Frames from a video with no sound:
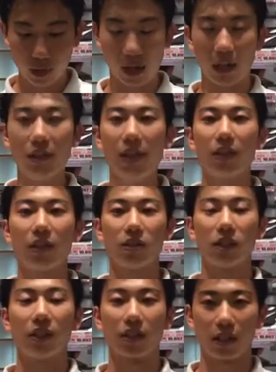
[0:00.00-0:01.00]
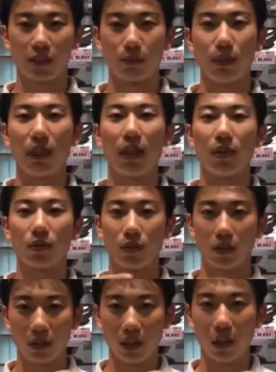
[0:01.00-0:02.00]
穴開いてるじゃないですかスピーカーのと
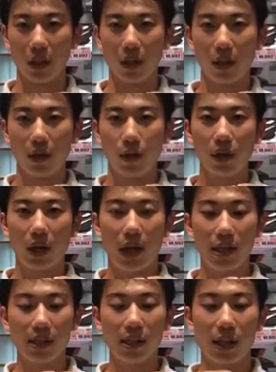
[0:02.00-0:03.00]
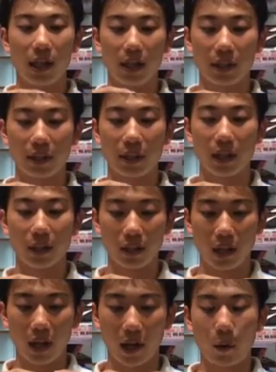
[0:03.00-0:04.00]
ころにこれが汗が入ってき
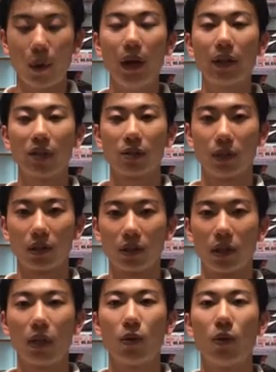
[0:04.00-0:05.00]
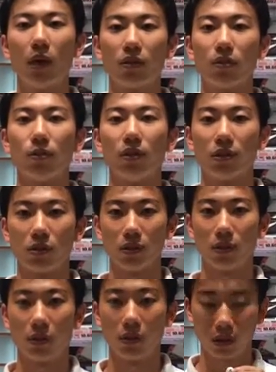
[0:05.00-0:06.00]
て壊れてしまって結構あると思うんですよ
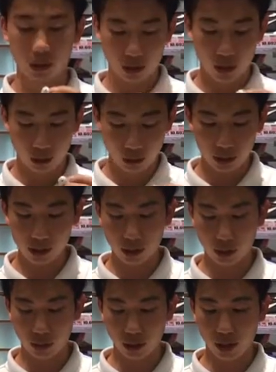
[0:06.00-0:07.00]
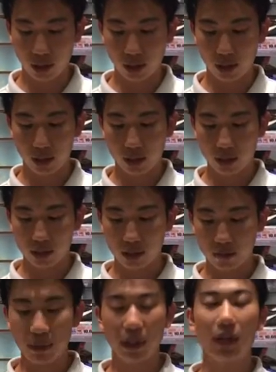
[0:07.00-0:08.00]
ただですねこれ
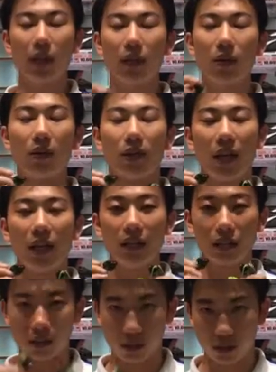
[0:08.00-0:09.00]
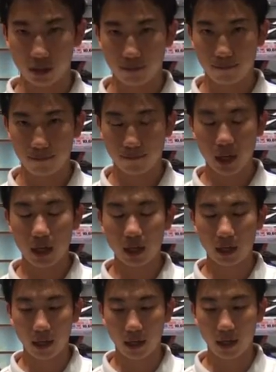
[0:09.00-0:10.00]
スピーカーではないんですだ
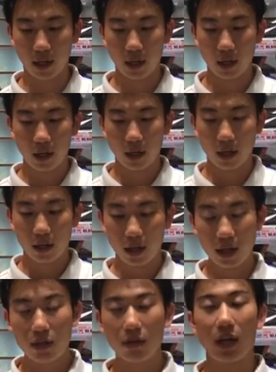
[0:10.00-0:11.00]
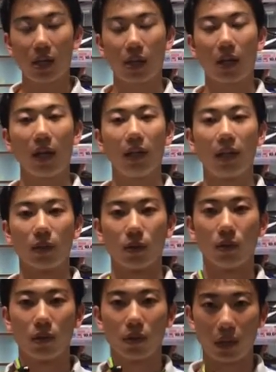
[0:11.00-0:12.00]
からいくら汗かいたと
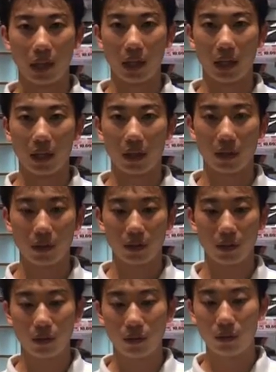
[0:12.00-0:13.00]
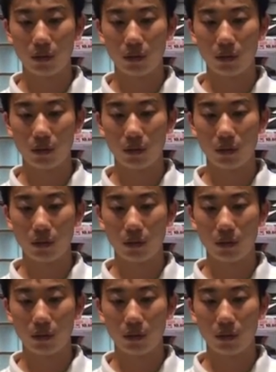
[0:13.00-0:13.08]
ころでこ